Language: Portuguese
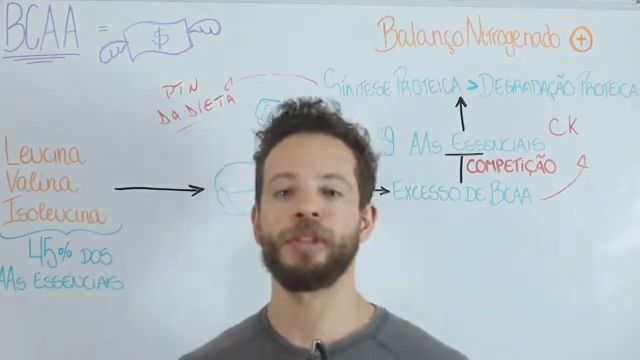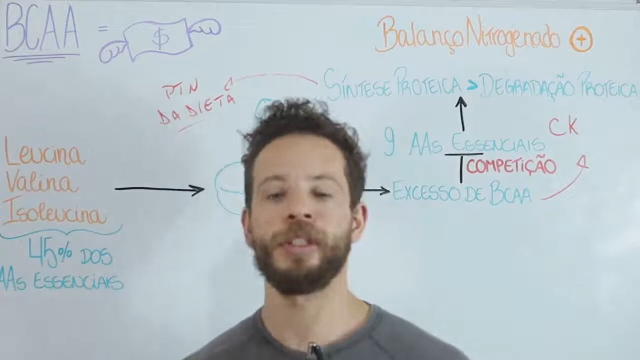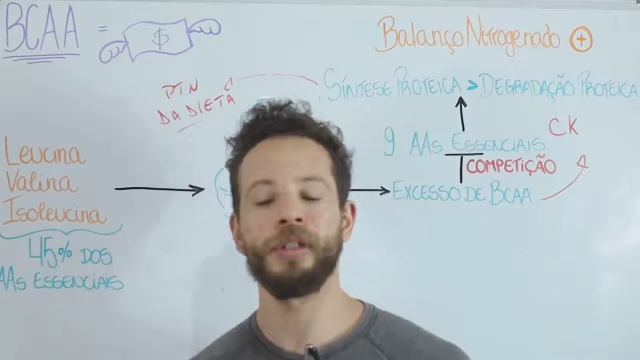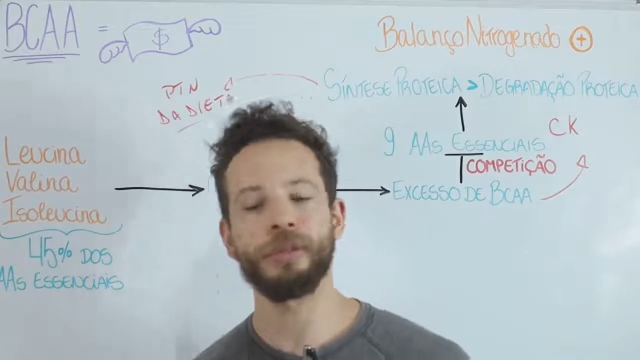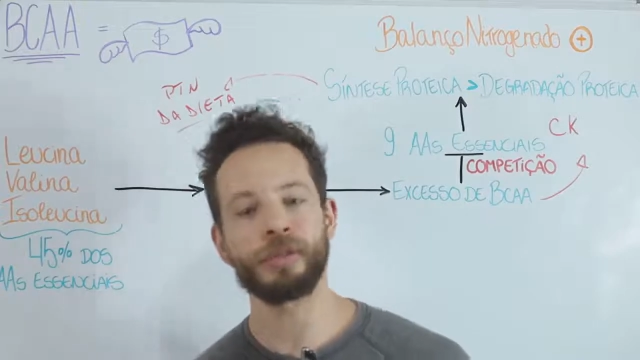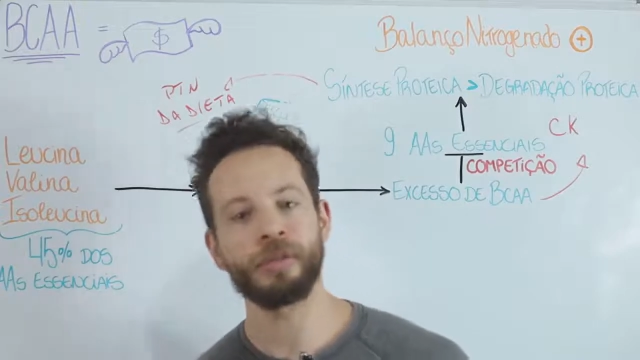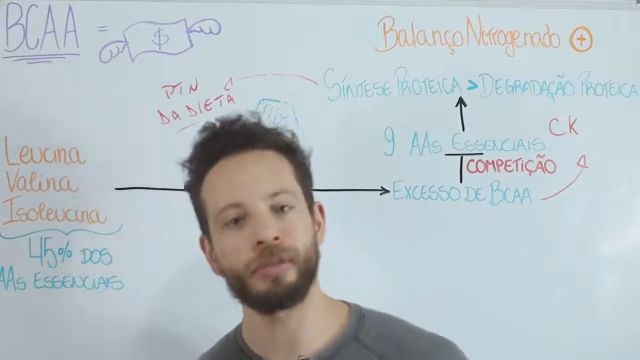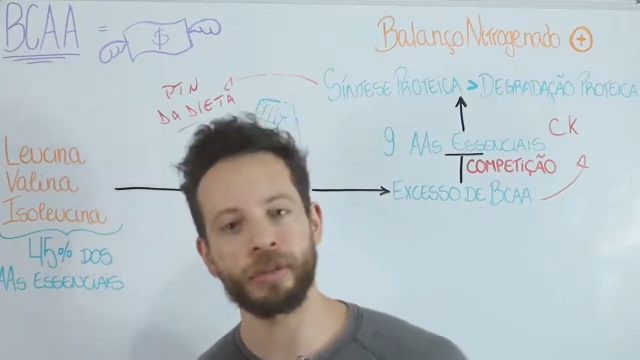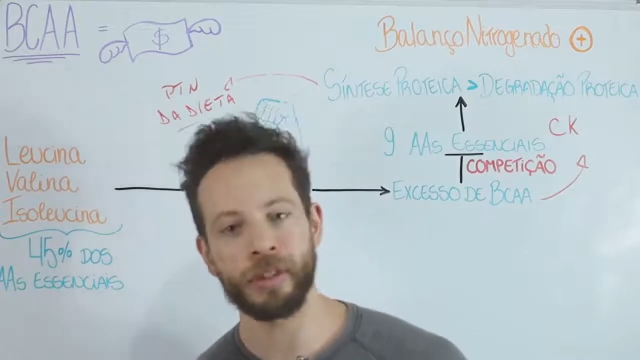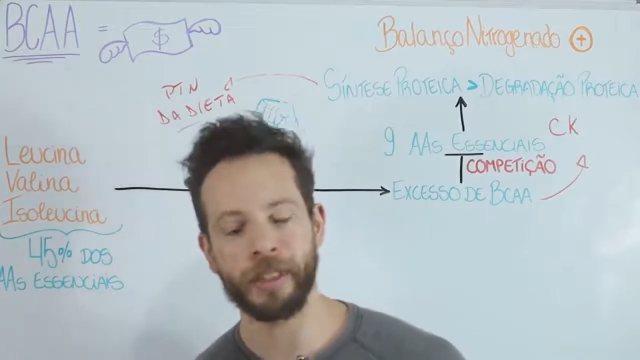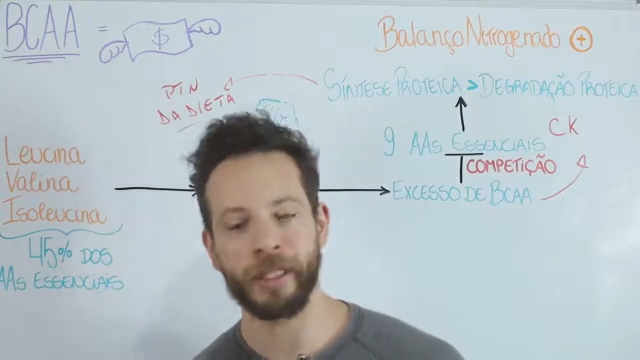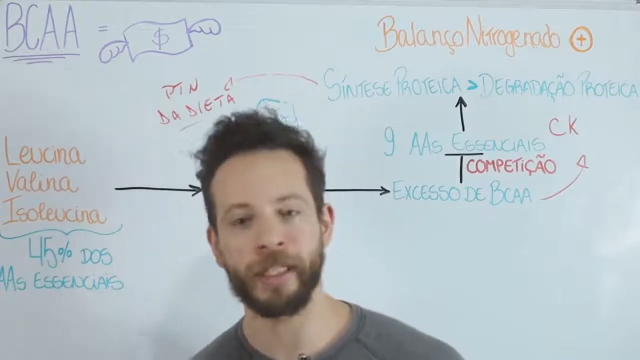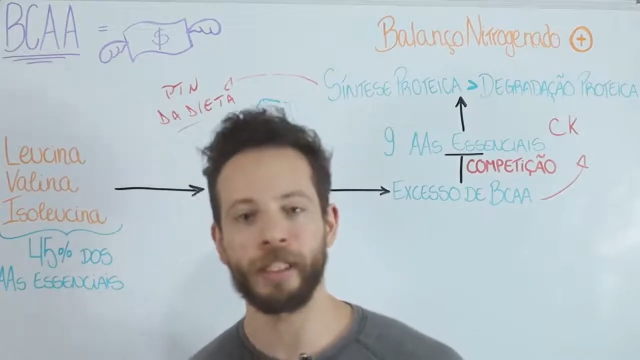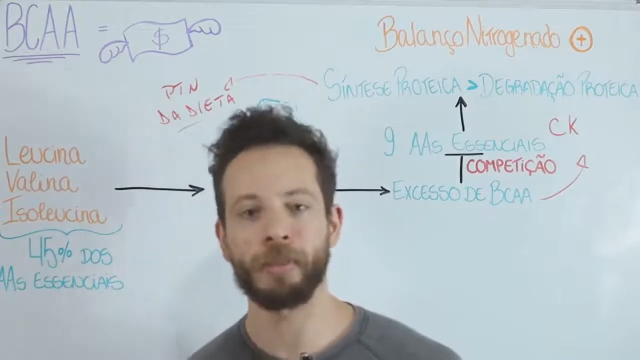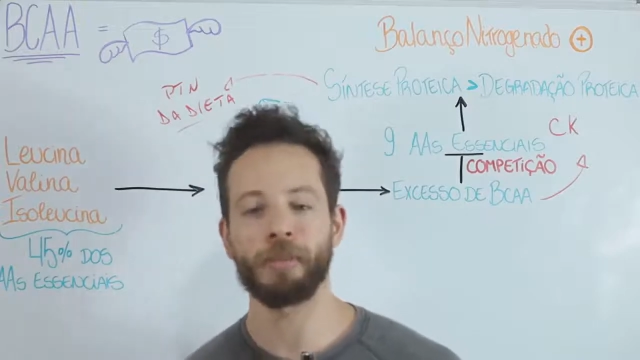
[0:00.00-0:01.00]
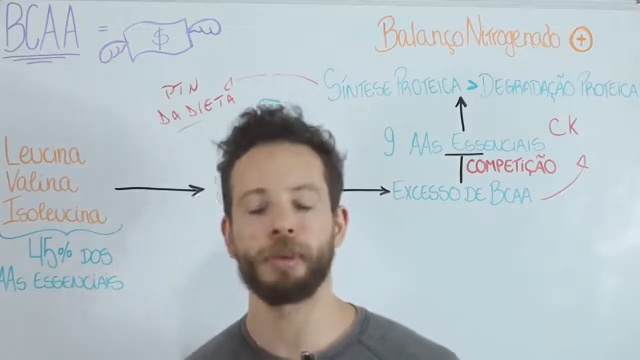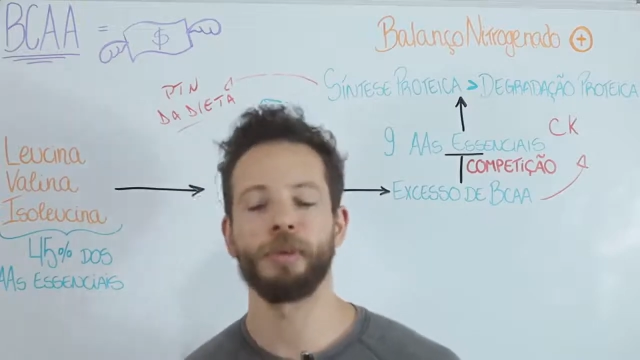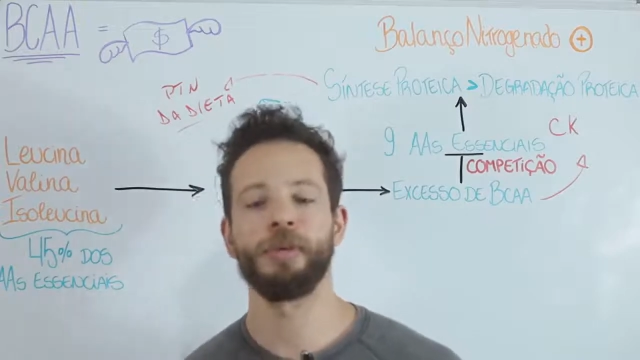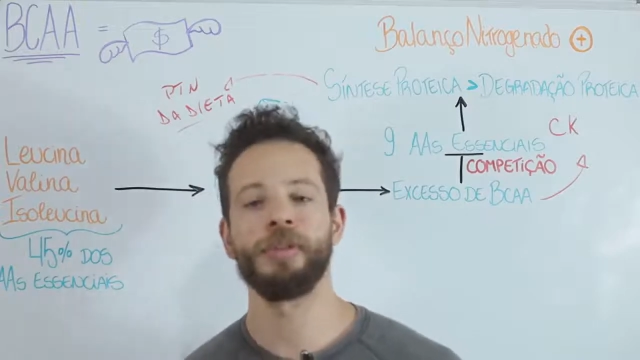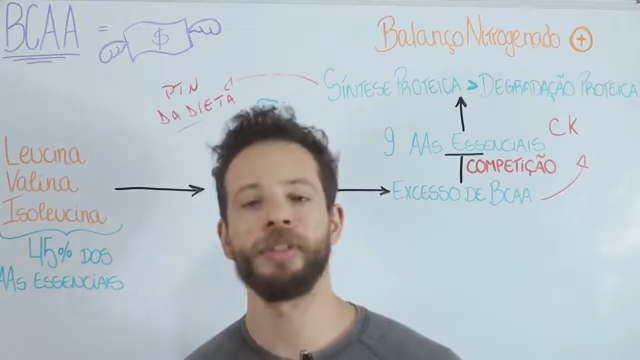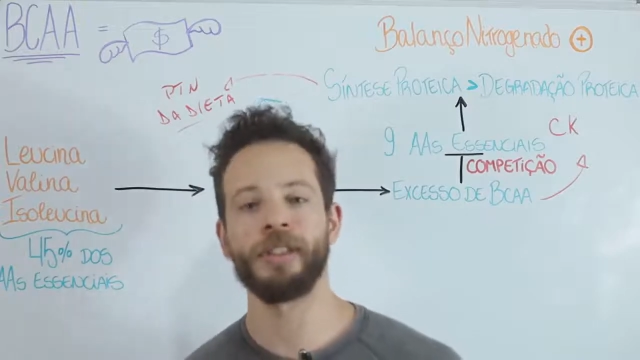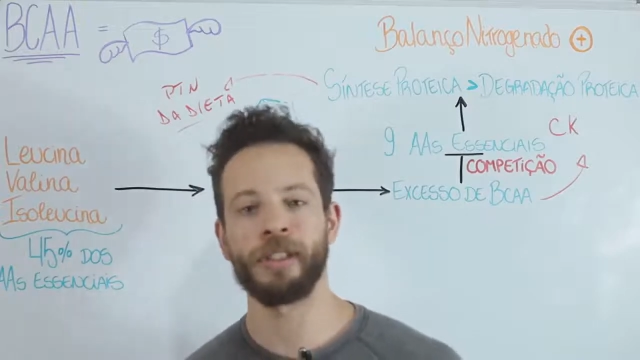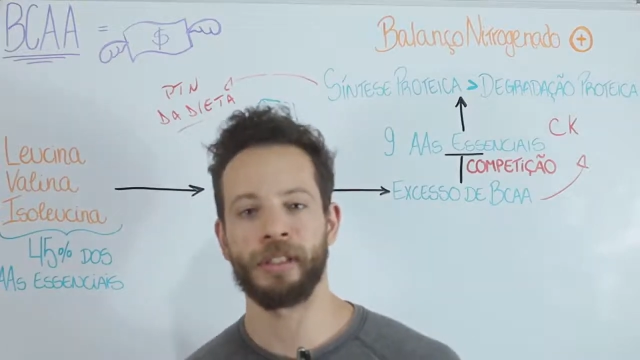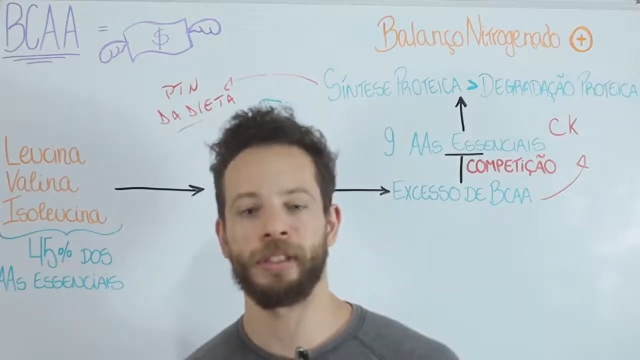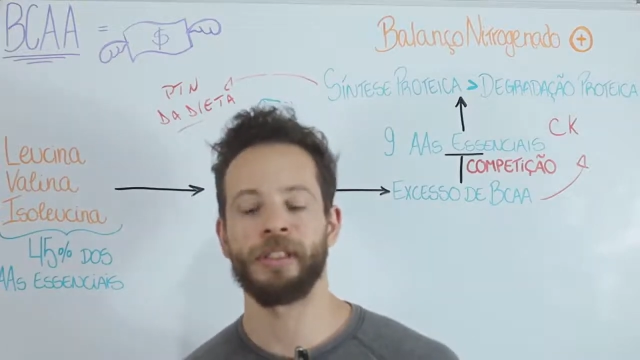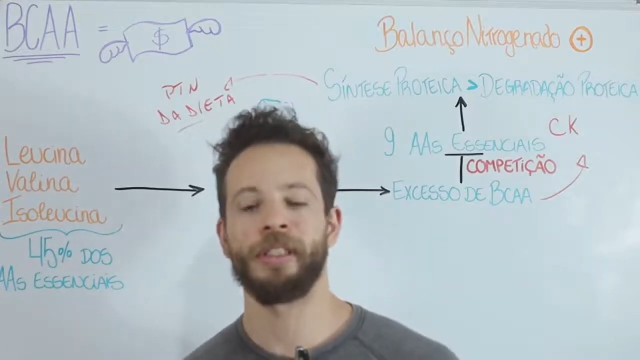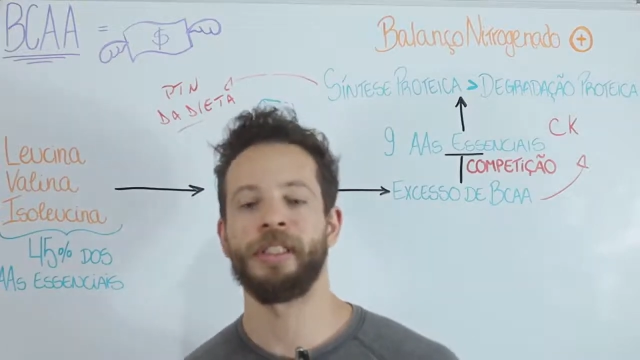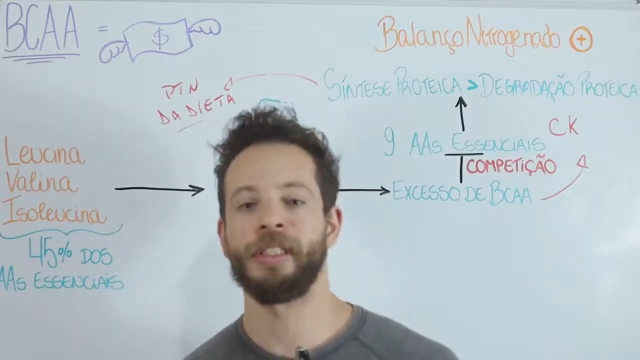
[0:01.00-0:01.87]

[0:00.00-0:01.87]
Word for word: não consegue produzir